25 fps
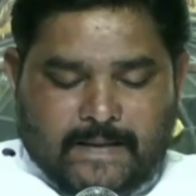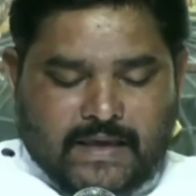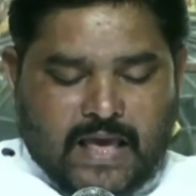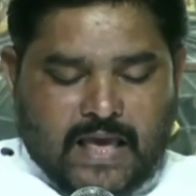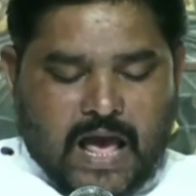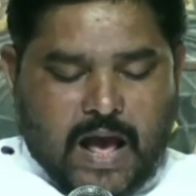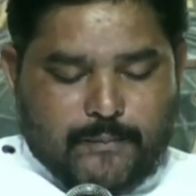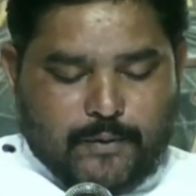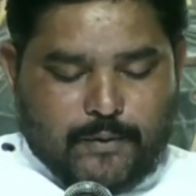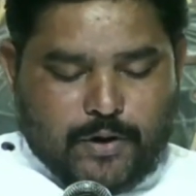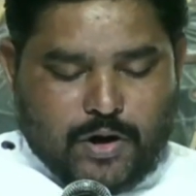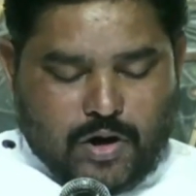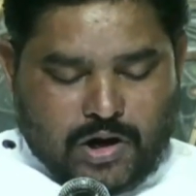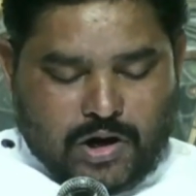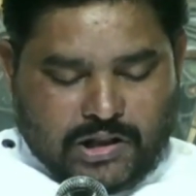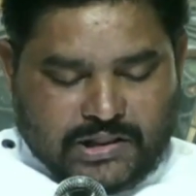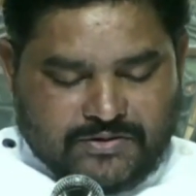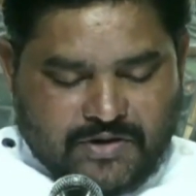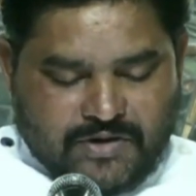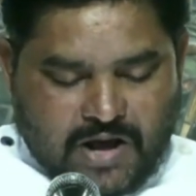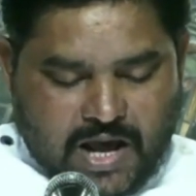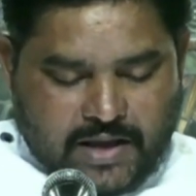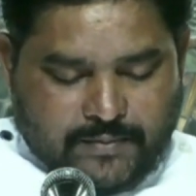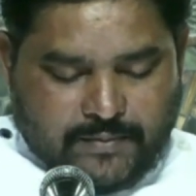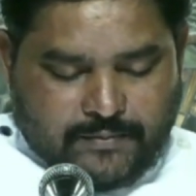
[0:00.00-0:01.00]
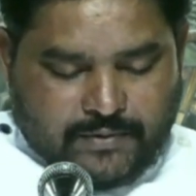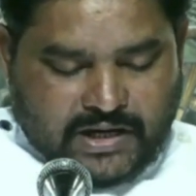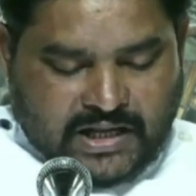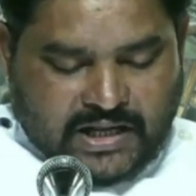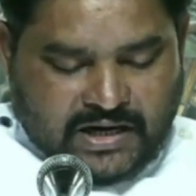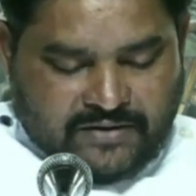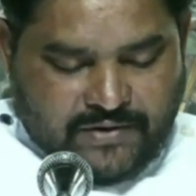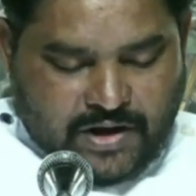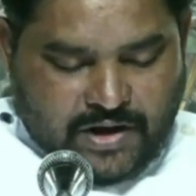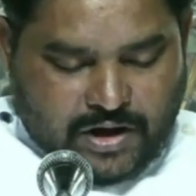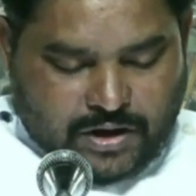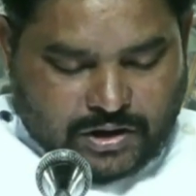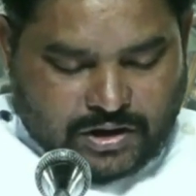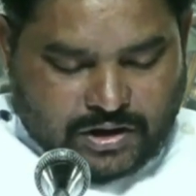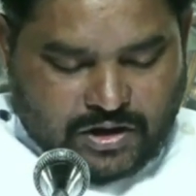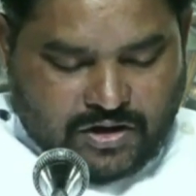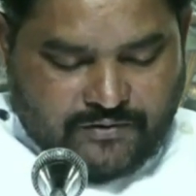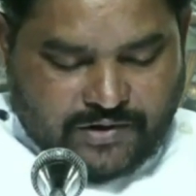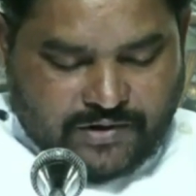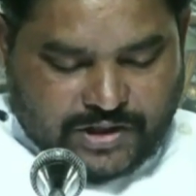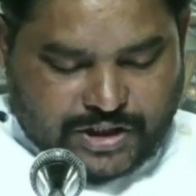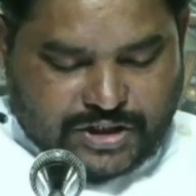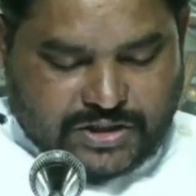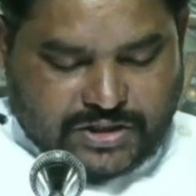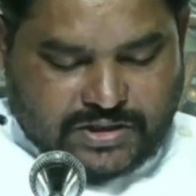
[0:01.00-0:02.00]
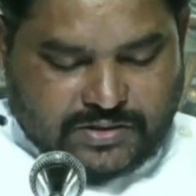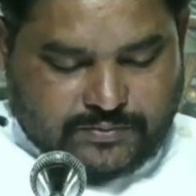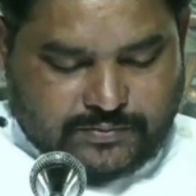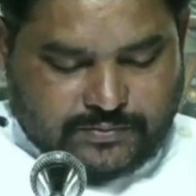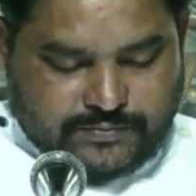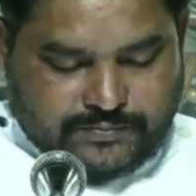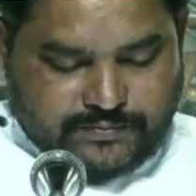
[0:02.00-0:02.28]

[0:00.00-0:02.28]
యాభై అధ్యాయం ఇరవై ఒకటో వచనం